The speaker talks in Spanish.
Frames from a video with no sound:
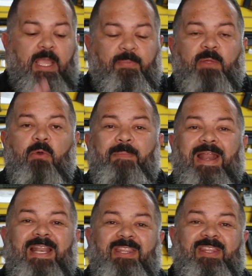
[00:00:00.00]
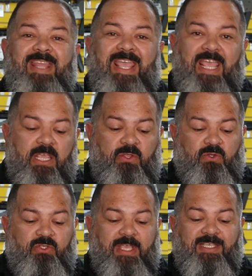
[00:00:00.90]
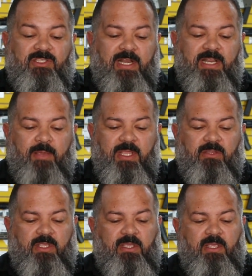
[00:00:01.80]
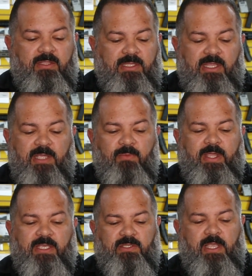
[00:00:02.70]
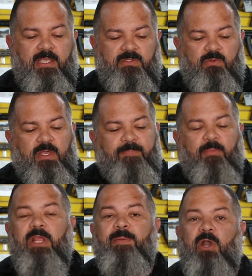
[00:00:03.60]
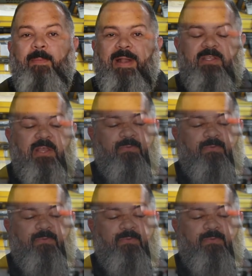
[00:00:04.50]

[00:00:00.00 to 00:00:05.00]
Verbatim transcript: ¿Qué podemos ver de ellos externamente? Ya dijimos que es, eh, polímero la parte de